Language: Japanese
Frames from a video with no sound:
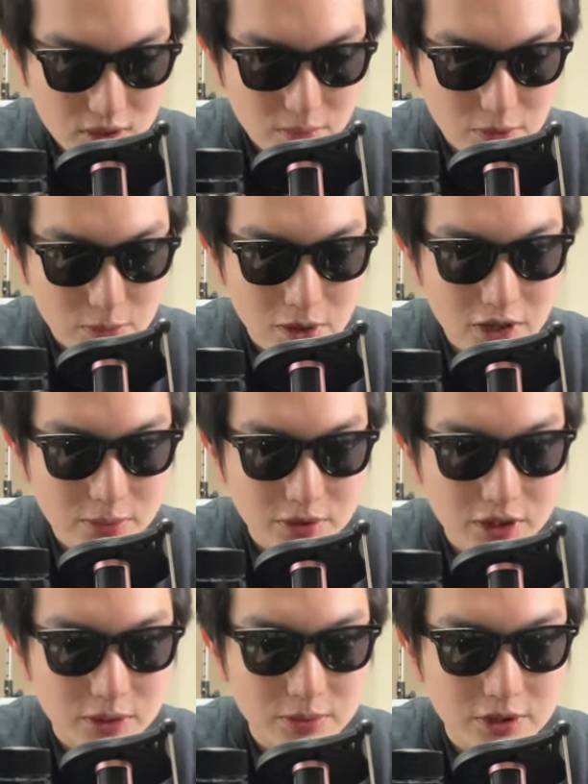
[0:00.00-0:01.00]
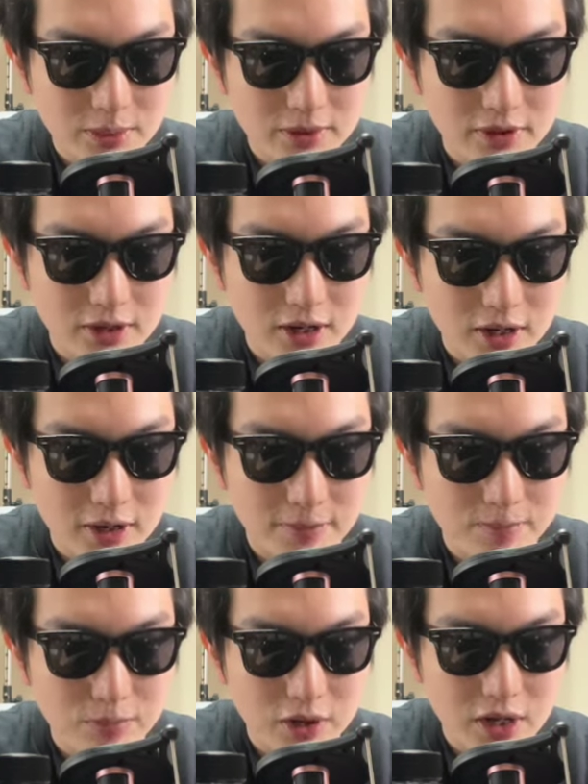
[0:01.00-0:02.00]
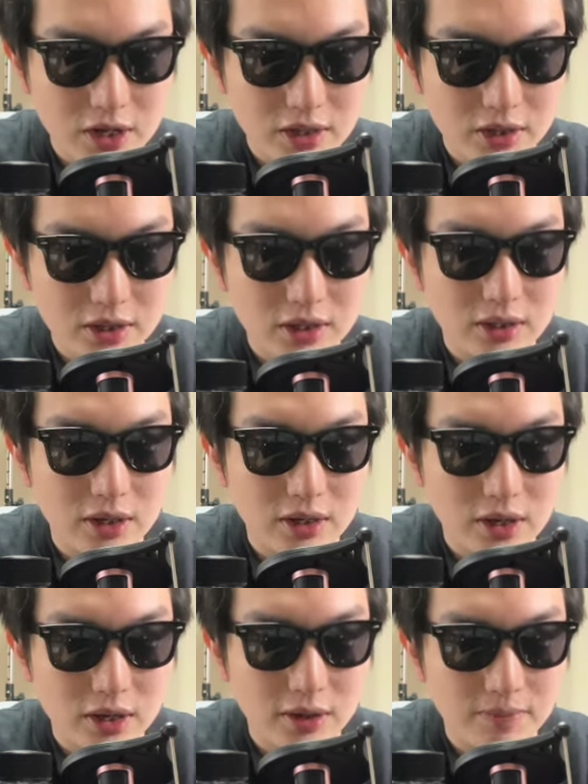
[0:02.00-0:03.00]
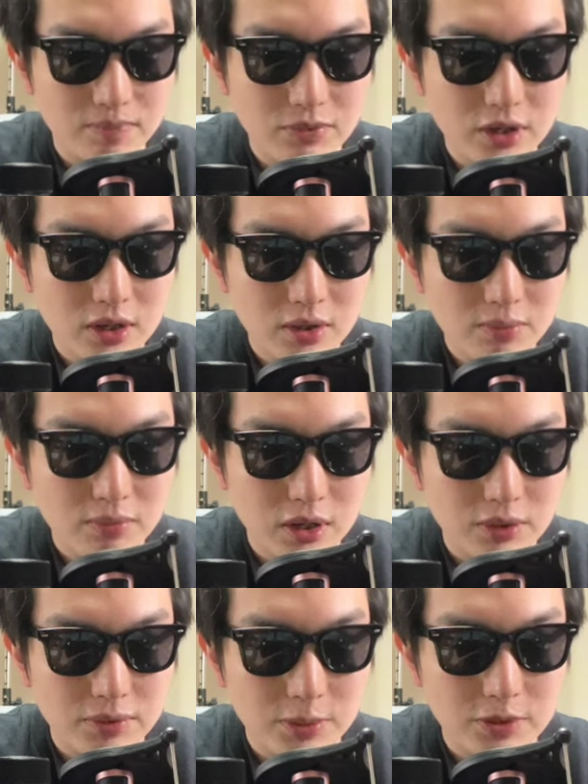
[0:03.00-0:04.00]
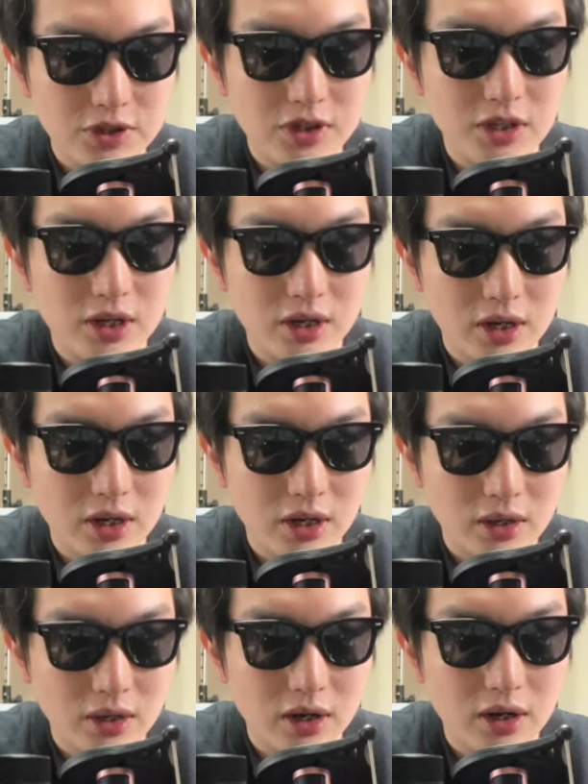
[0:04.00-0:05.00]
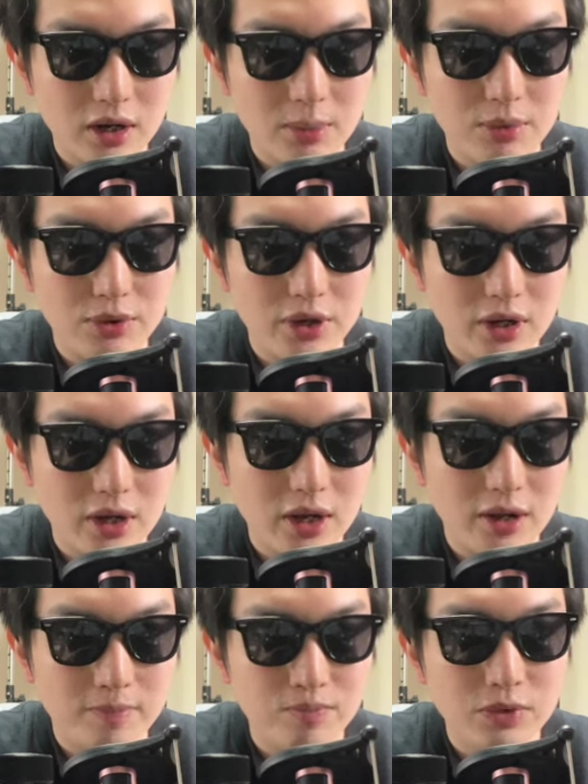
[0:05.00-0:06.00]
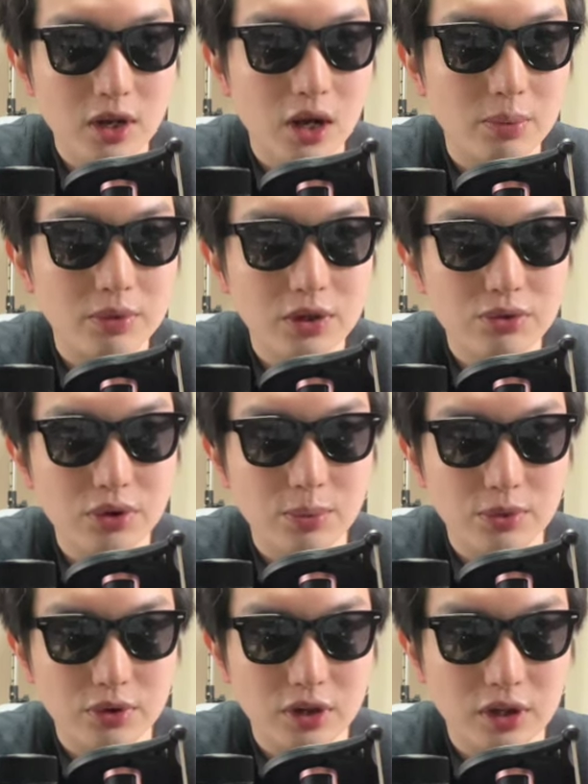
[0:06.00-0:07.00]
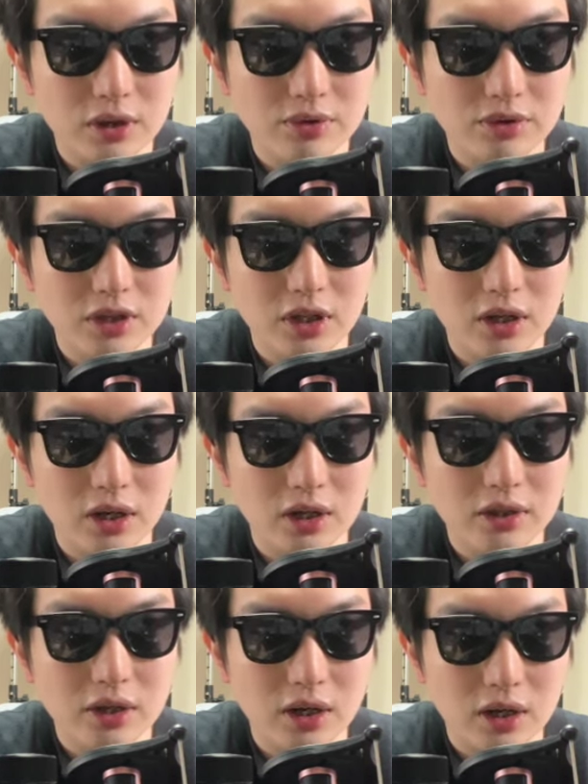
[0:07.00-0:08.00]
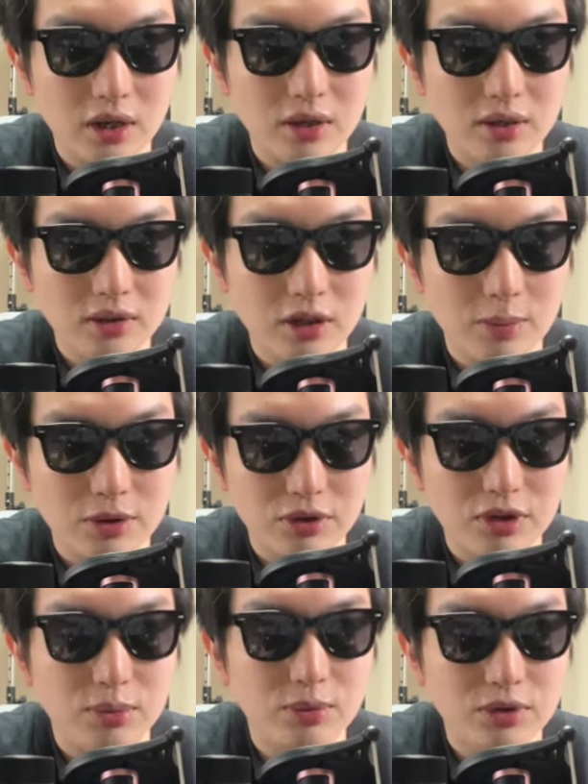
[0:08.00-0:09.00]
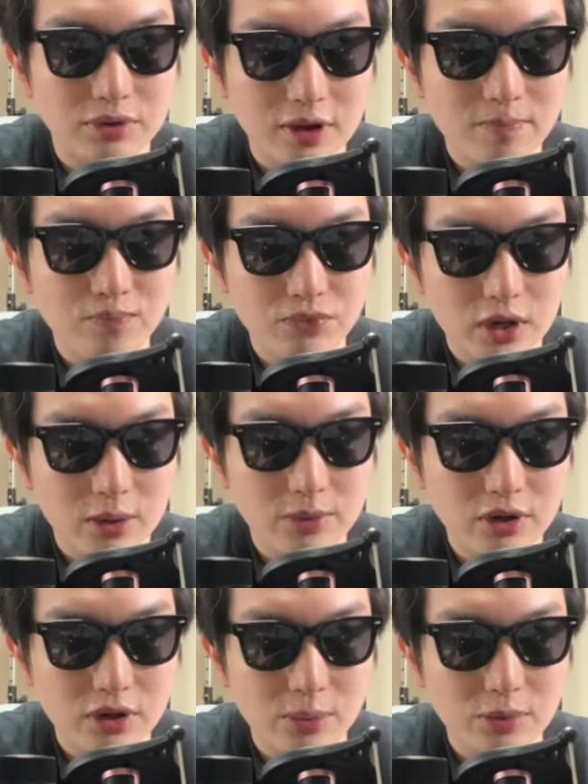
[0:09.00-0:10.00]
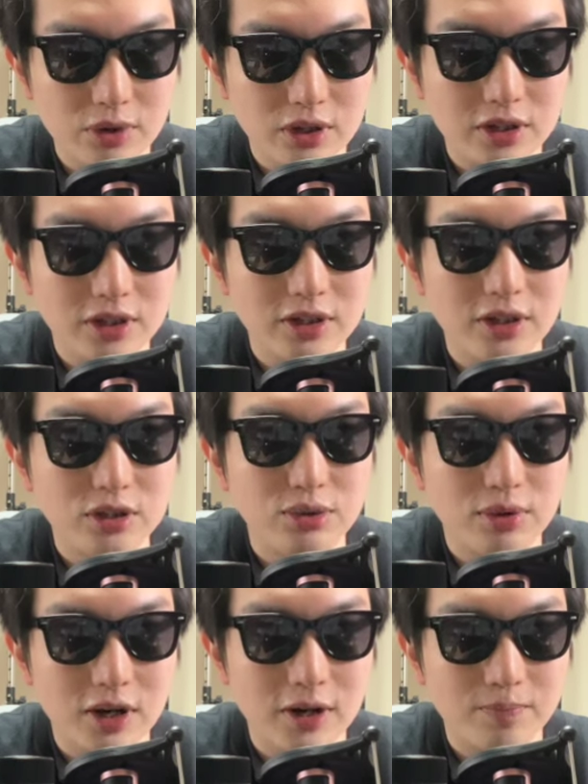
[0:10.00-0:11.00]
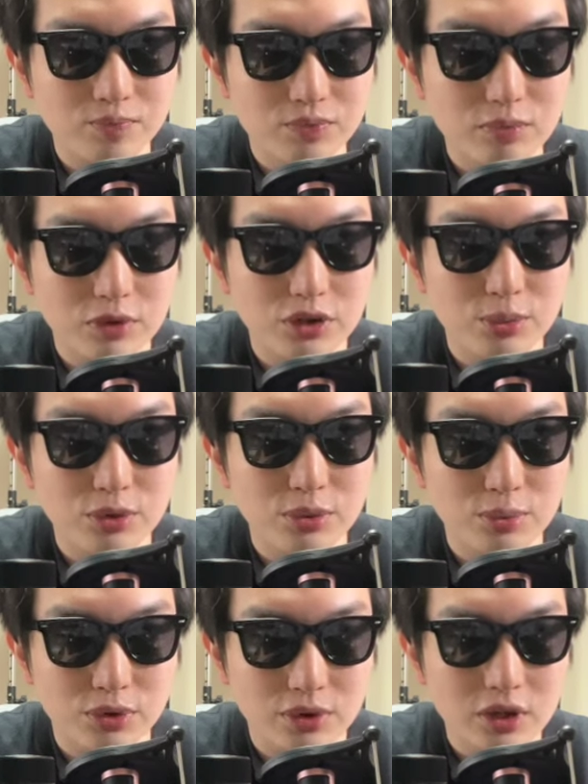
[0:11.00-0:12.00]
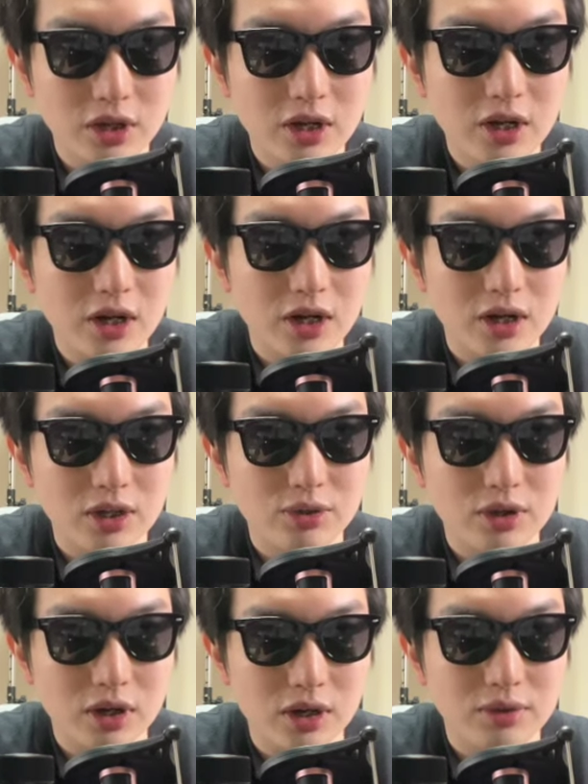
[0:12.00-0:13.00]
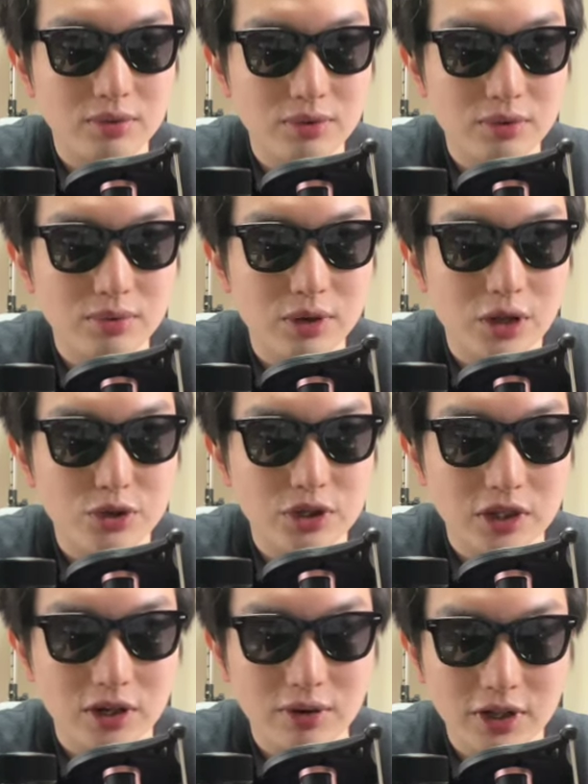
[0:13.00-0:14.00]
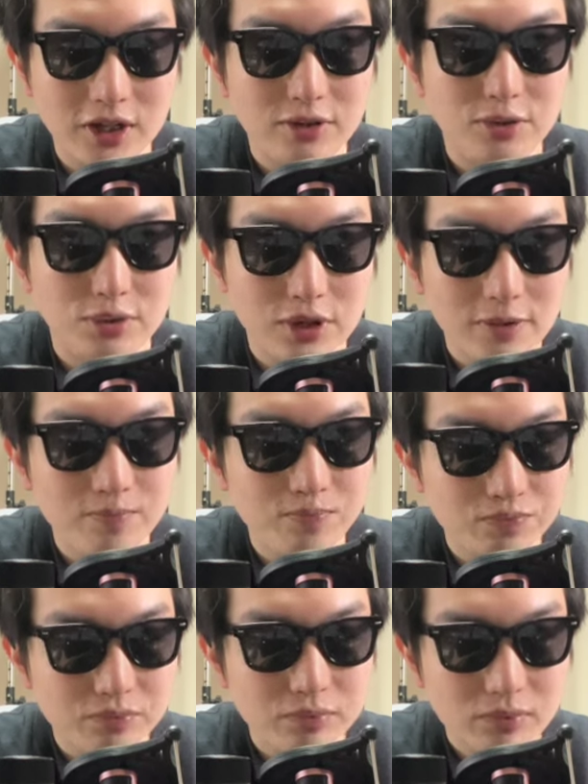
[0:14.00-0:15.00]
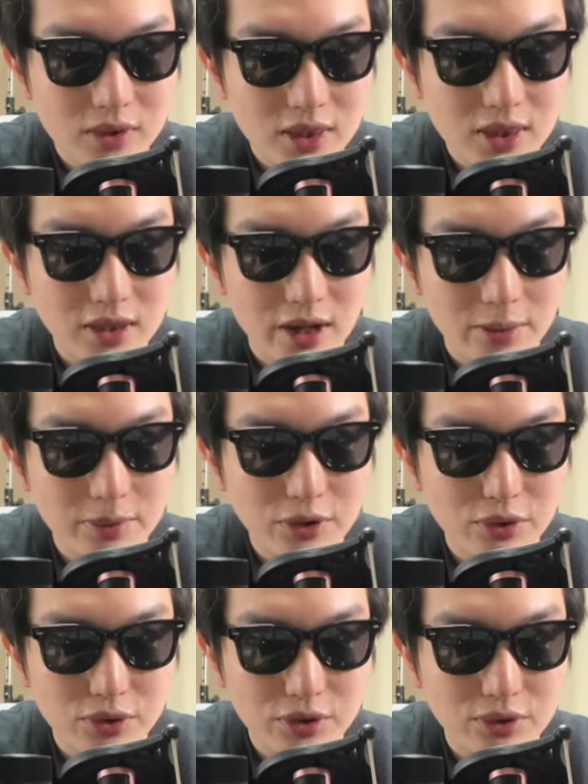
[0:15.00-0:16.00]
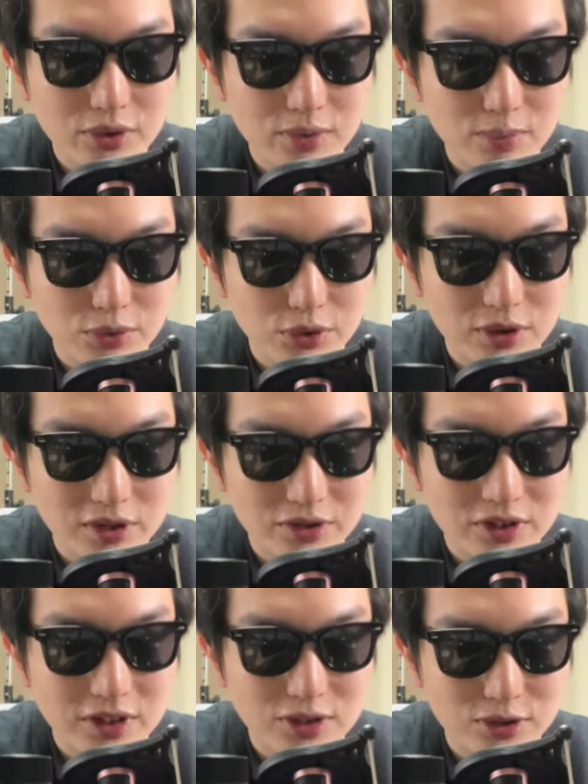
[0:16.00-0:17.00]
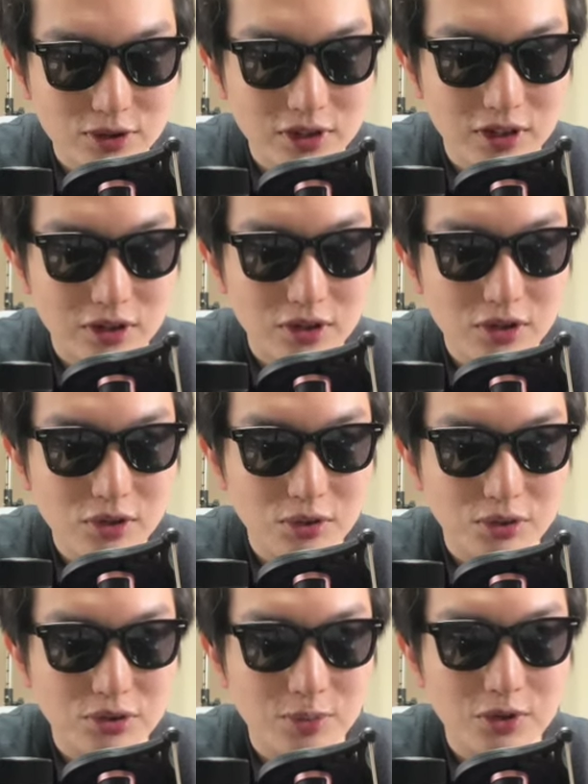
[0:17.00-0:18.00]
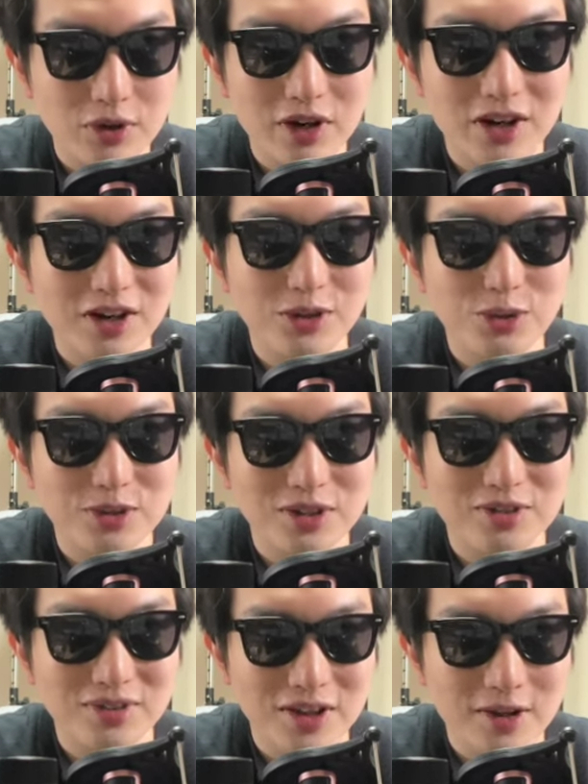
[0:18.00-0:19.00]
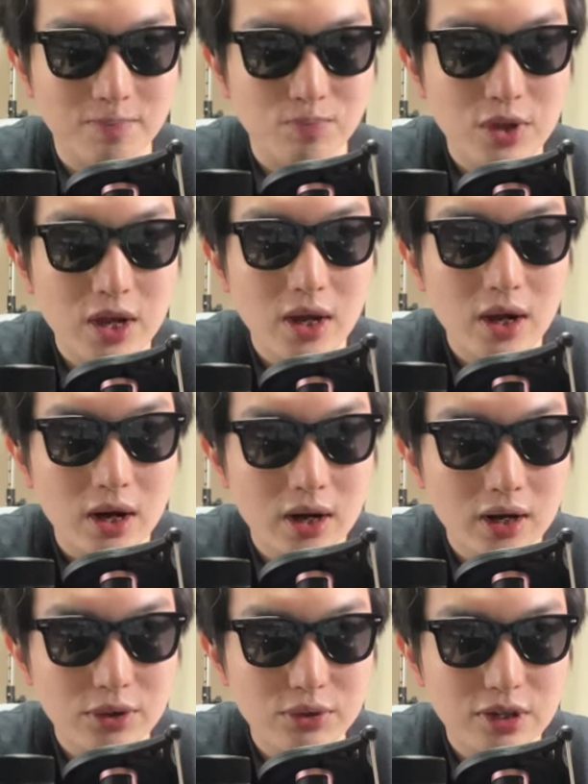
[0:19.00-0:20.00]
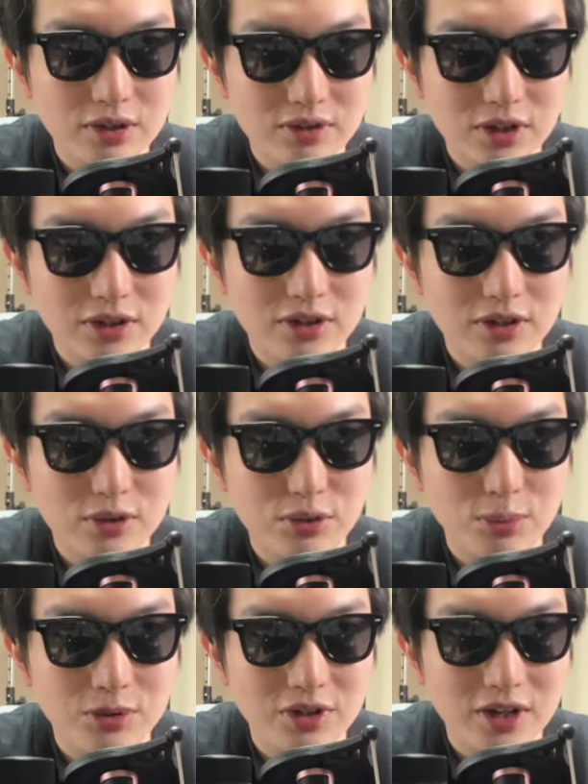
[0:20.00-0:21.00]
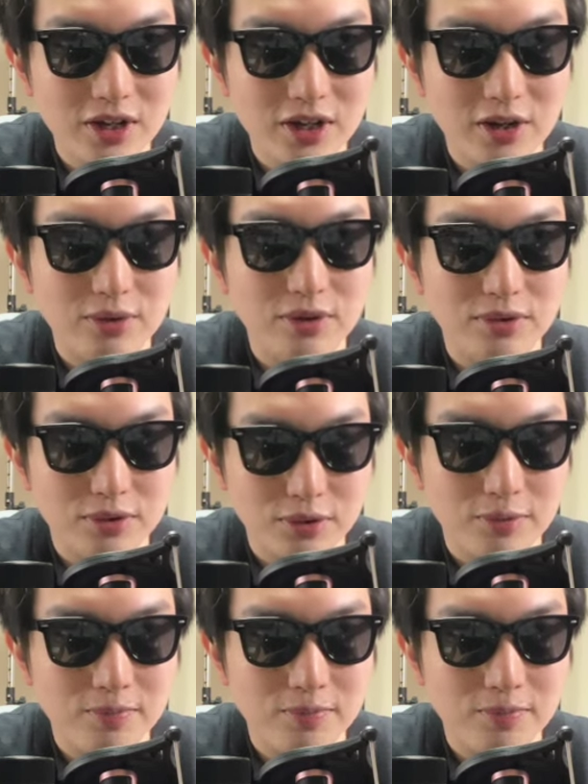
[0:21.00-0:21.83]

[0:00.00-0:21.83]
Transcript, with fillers: まあ、前にも言ったかもしれませんが、まあ、ケンタッキーであれ、まあ、ファミチキであれ唐揚げ棒であれ脂っこいものが好きな方が食べると思うんですね脂っこいものが苦手な人は、まあ、そもそも唐揚げとかフライドチキン買わないですよねで脂っこいものが好きな人におすすめの唐揚げとしてですね唐揚げの天才っていうお店があるんですよ